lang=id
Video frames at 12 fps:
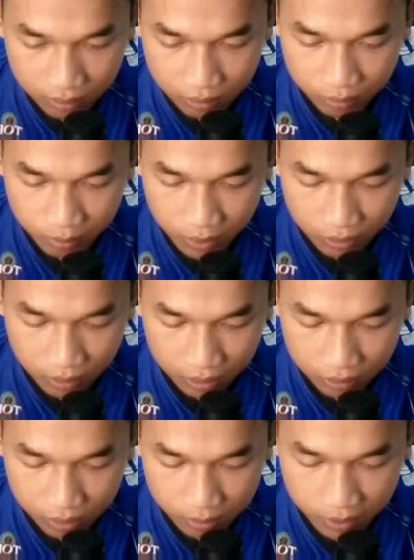Lupa
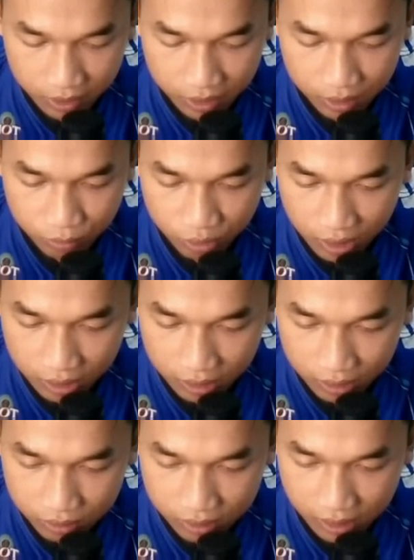terus seperti semula
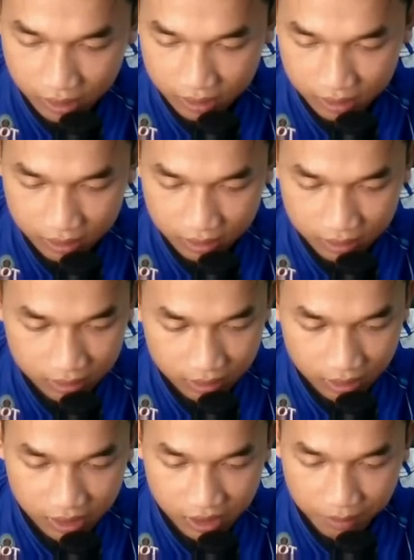terus, guys.
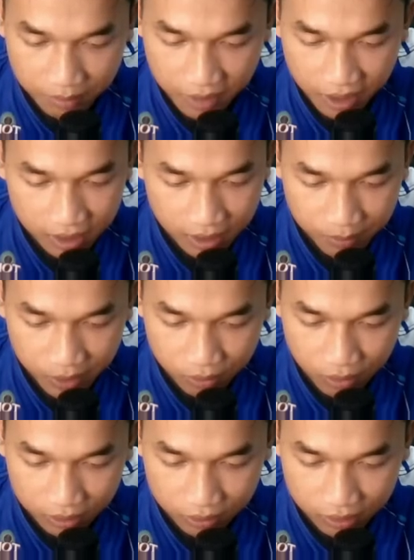Jadi setiap main hampir
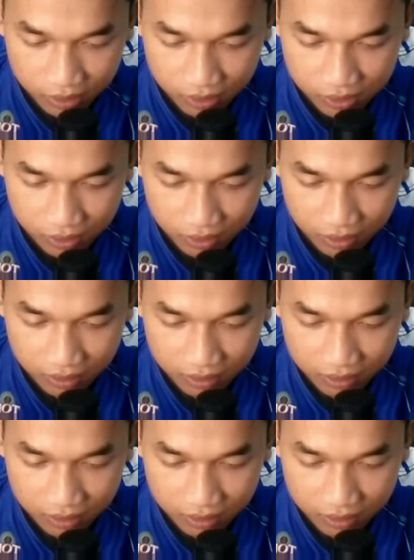kuatur terus, Cok.